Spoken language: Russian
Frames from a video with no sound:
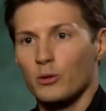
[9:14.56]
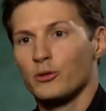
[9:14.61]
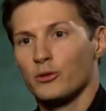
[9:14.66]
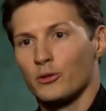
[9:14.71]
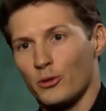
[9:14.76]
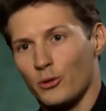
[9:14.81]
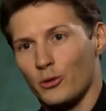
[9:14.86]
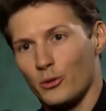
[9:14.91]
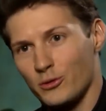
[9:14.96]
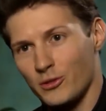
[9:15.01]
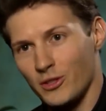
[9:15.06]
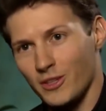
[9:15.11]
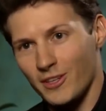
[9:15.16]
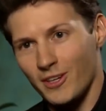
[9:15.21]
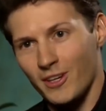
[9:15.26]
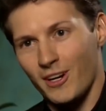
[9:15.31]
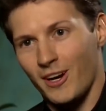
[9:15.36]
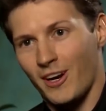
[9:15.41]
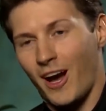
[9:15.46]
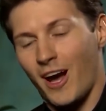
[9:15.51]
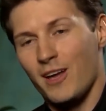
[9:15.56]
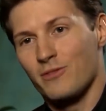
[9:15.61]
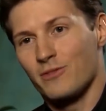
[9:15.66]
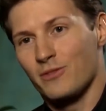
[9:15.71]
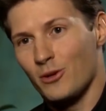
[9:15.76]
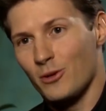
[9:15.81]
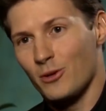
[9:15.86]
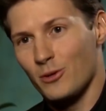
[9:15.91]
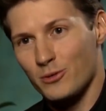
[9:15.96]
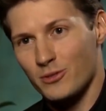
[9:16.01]
продажа компании
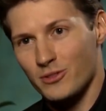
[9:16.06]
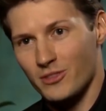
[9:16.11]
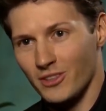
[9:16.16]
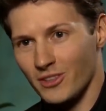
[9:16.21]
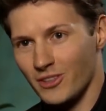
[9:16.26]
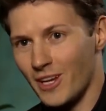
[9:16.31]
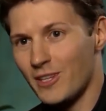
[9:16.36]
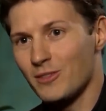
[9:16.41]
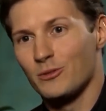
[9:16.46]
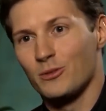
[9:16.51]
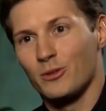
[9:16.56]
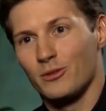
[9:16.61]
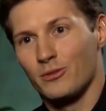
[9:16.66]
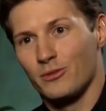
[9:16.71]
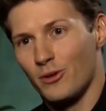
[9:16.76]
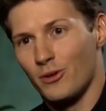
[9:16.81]
холдингу Усманова,